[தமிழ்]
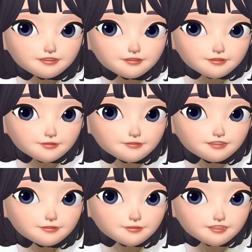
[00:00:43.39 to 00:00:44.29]
நான் சொன்ன
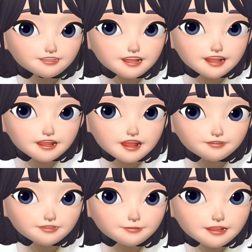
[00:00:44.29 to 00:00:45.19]
வேலையை முடிச்சிட்டியா
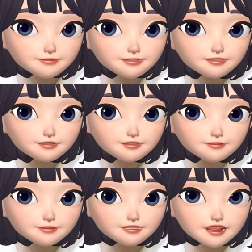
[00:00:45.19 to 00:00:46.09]
அவர்கிட்ட பணம் வாங்கிட்டு சொன்னே
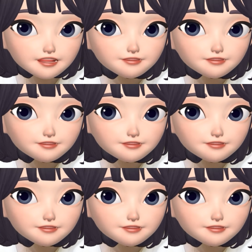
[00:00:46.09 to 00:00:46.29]
வந்துட்டியா